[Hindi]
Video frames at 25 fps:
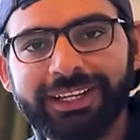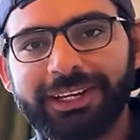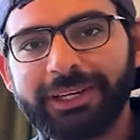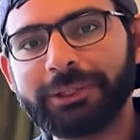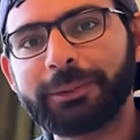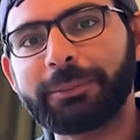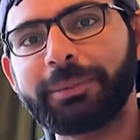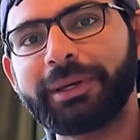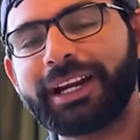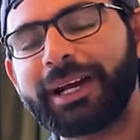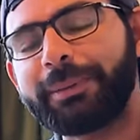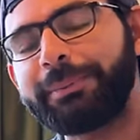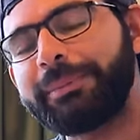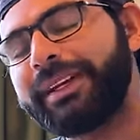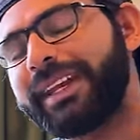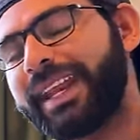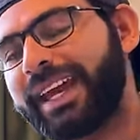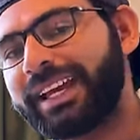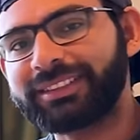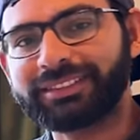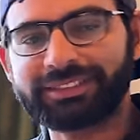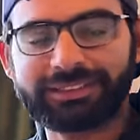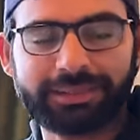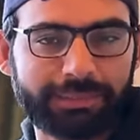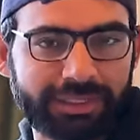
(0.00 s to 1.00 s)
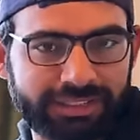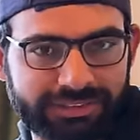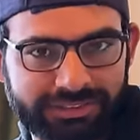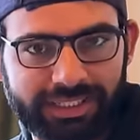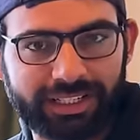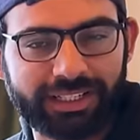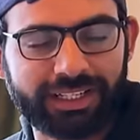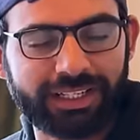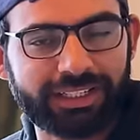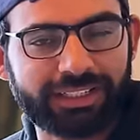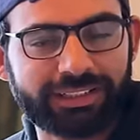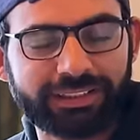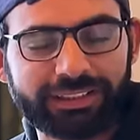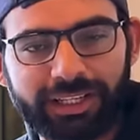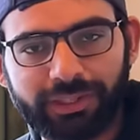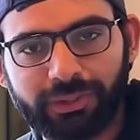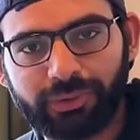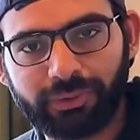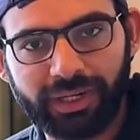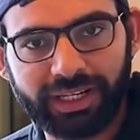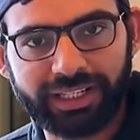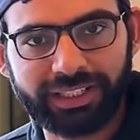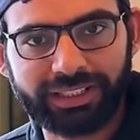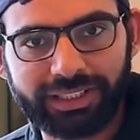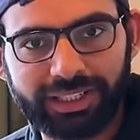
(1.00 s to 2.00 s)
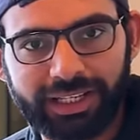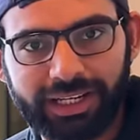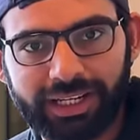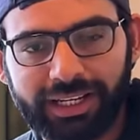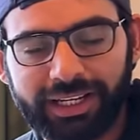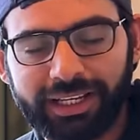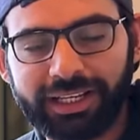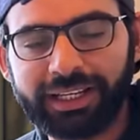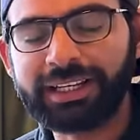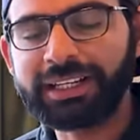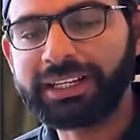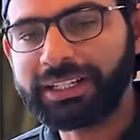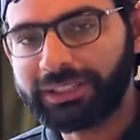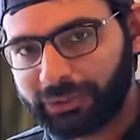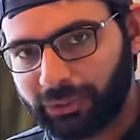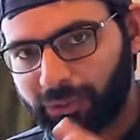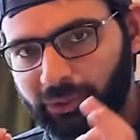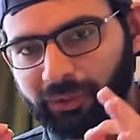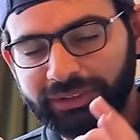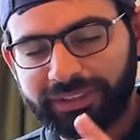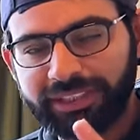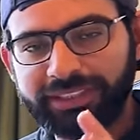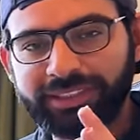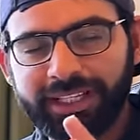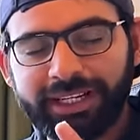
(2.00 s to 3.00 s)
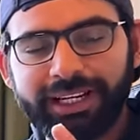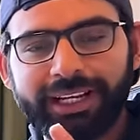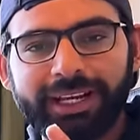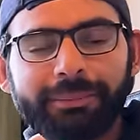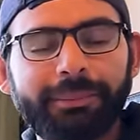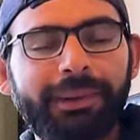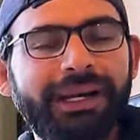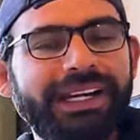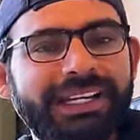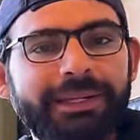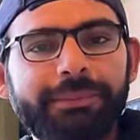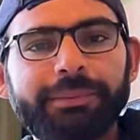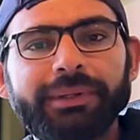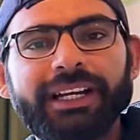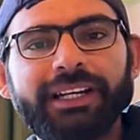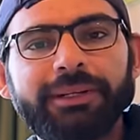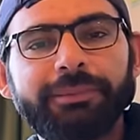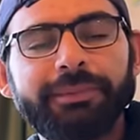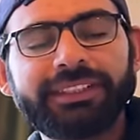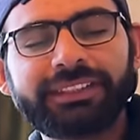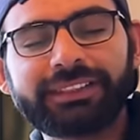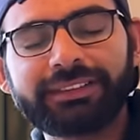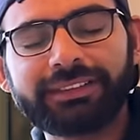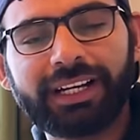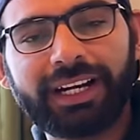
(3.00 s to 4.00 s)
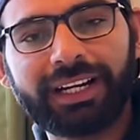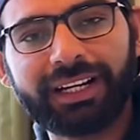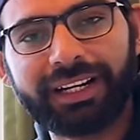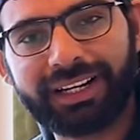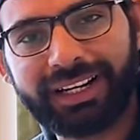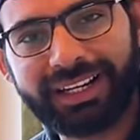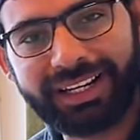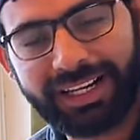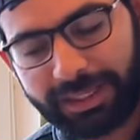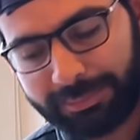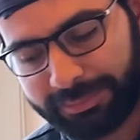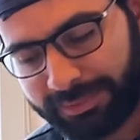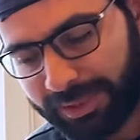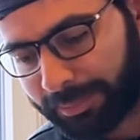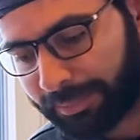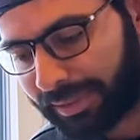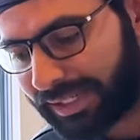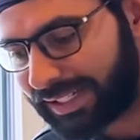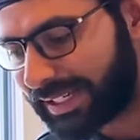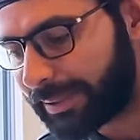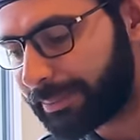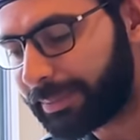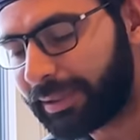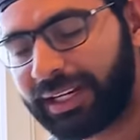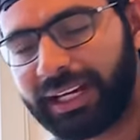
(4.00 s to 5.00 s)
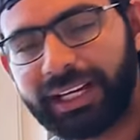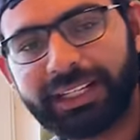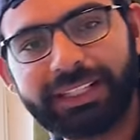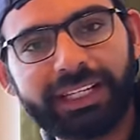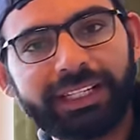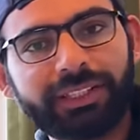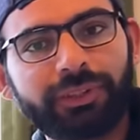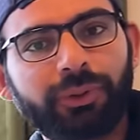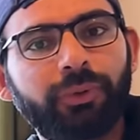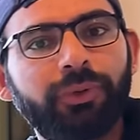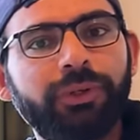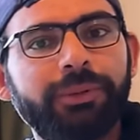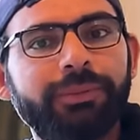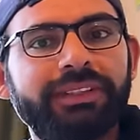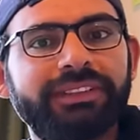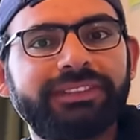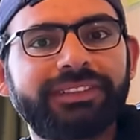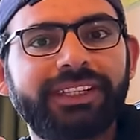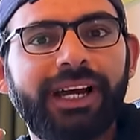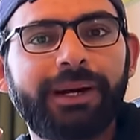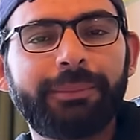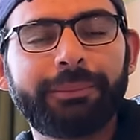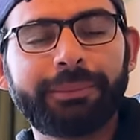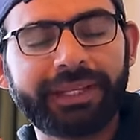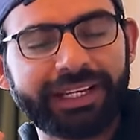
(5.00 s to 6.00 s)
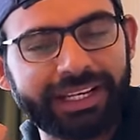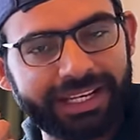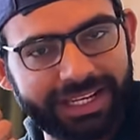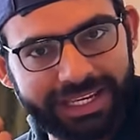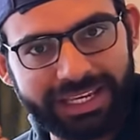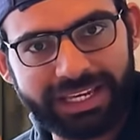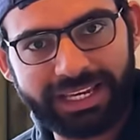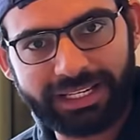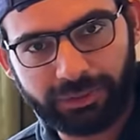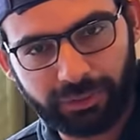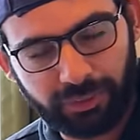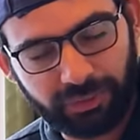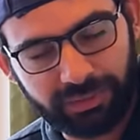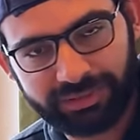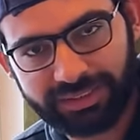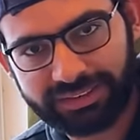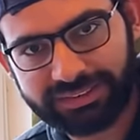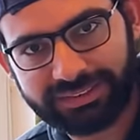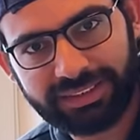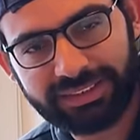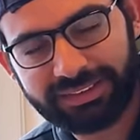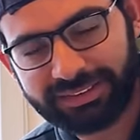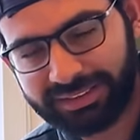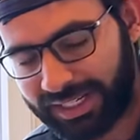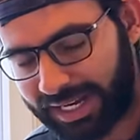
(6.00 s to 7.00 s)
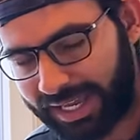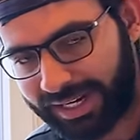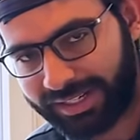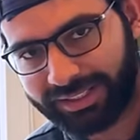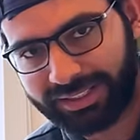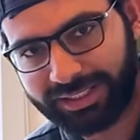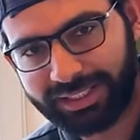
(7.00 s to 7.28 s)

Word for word: तो फिर आप नेक्स्ट सेमेस्टर के अंदर ज्वाइन कर लें तो कोशिश करें कि मल्टीपल एडमिशन लेटर आएँ अब जब मल्टीपल आ जाएँ तो उनमें से आप फिर एक यूनिवर्सिटी सेलेक्ट